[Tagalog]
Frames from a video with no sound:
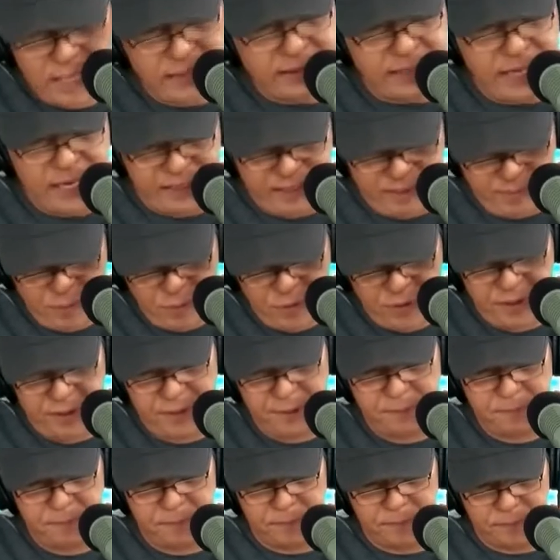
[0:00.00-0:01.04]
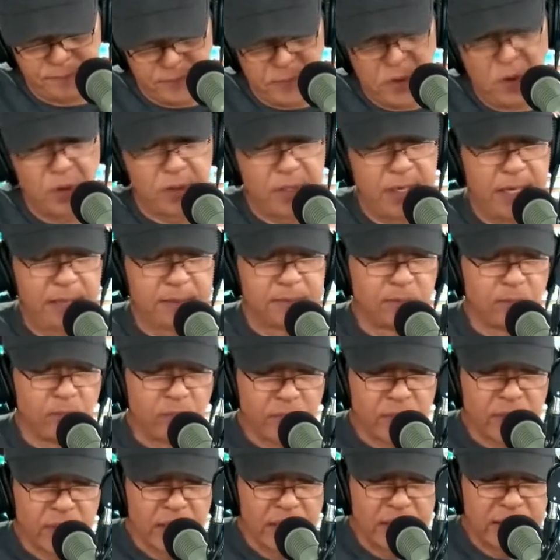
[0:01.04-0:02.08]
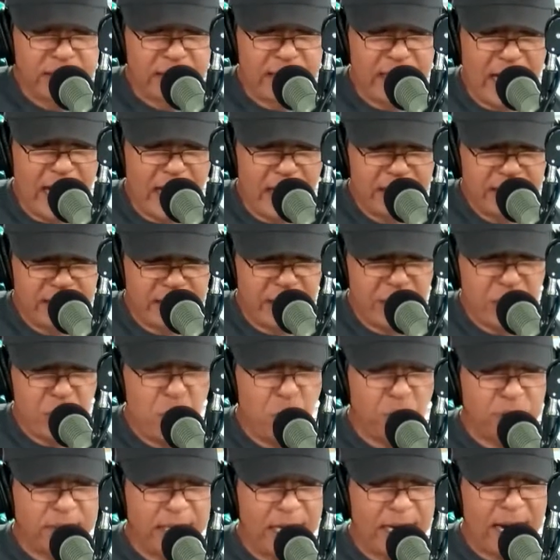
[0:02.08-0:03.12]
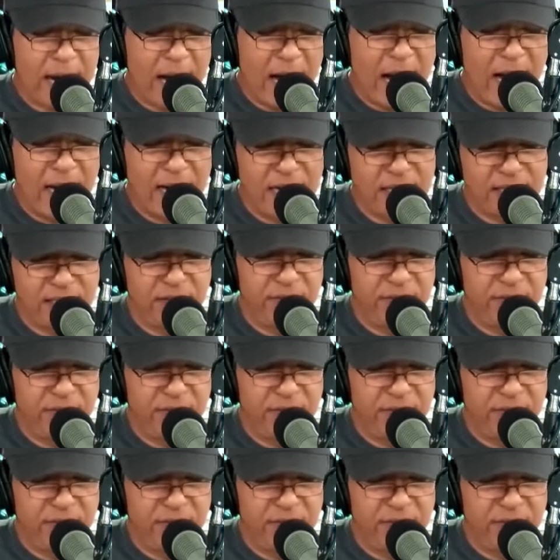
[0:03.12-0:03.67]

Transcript: Na not po. anymore? Okay. Opo, wala na po. Si, si Yusek Ana